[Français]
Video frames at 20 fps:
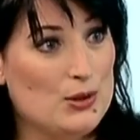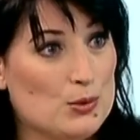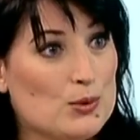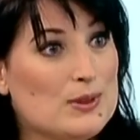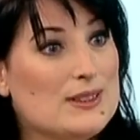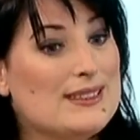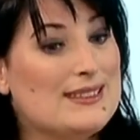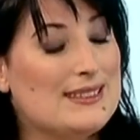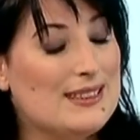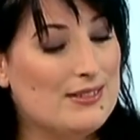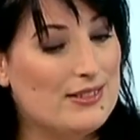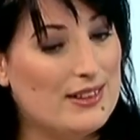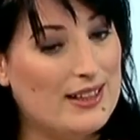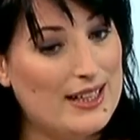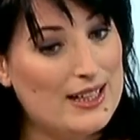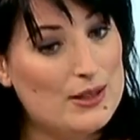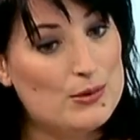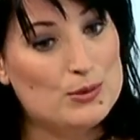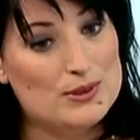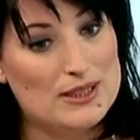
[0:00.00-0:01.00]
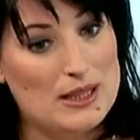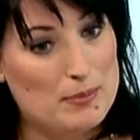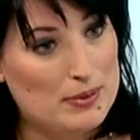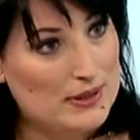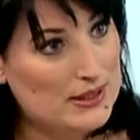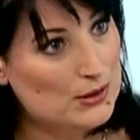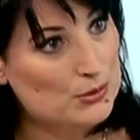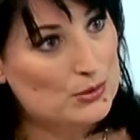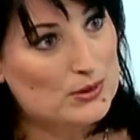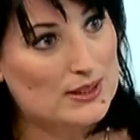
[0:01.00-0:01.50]
Donc c'est vrai, on
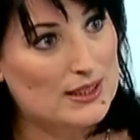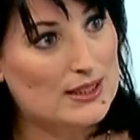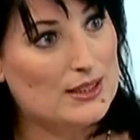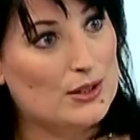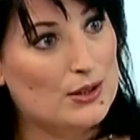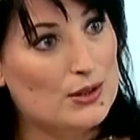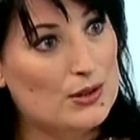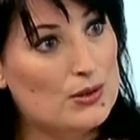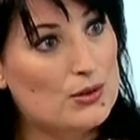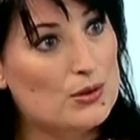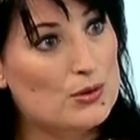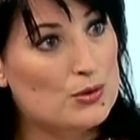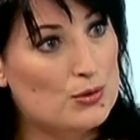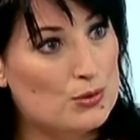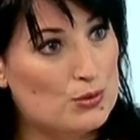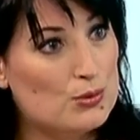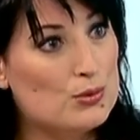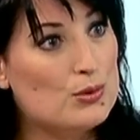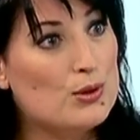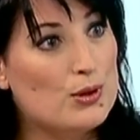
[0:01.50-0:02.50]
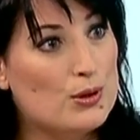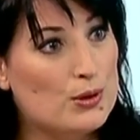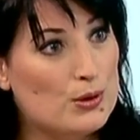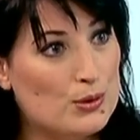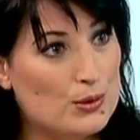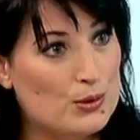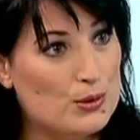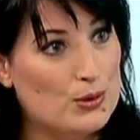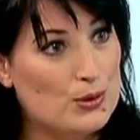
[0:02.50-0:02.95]
applique une décote sur